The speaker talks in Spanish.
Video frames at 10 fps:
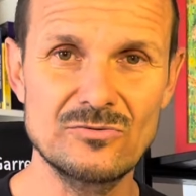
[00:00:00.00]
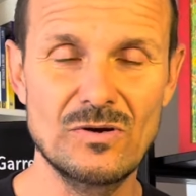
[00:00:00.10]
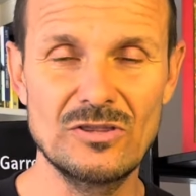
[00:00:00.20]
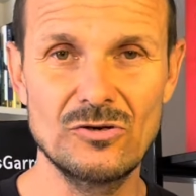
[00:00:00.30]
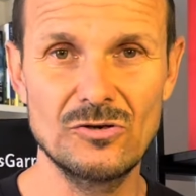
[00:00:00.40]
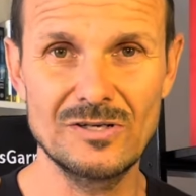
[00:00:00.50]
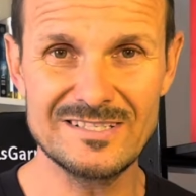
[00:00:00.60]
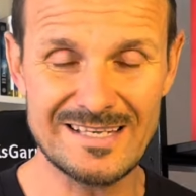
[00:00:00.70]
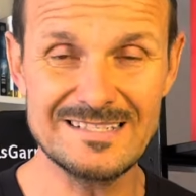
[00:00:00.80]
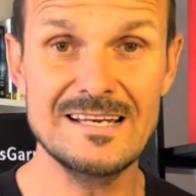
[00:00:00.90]
cuando
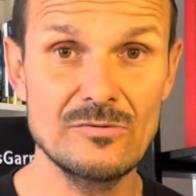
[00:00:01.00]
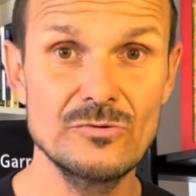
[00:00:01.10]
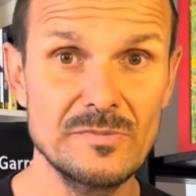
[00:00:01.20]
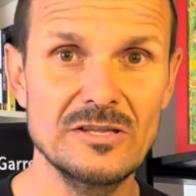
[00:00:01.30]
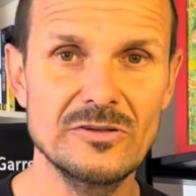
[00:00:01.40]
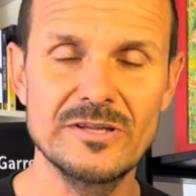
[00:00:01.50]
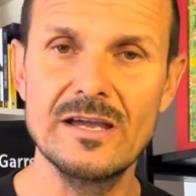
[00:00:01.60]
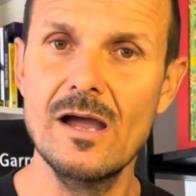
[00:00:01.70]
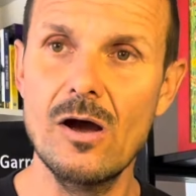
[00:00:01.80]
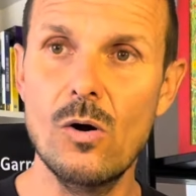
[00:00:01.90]
estás ya
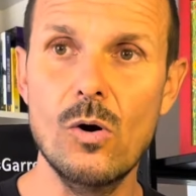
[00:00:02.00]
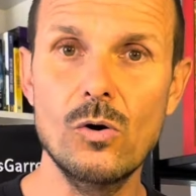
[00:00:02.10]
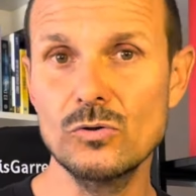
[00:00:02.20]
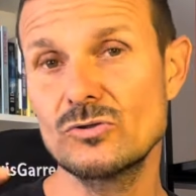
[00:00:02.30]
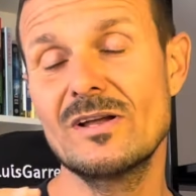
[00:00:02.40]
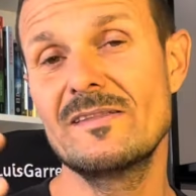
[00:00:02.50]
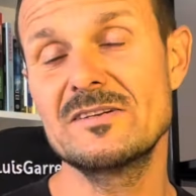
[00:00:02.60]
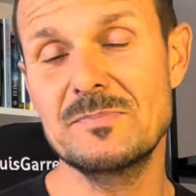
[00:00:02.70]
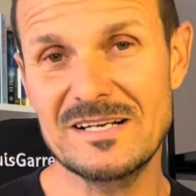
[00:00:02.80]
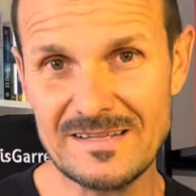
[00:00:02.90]
durmiéndote o justo al
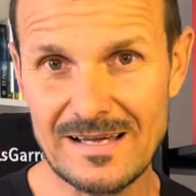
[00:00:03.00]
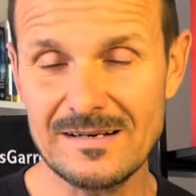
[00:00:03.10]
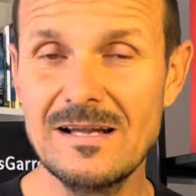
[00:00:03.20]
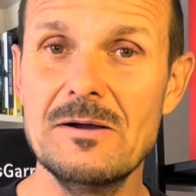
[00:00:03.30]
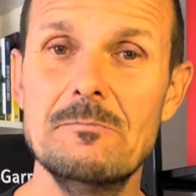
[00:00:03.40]
despertar,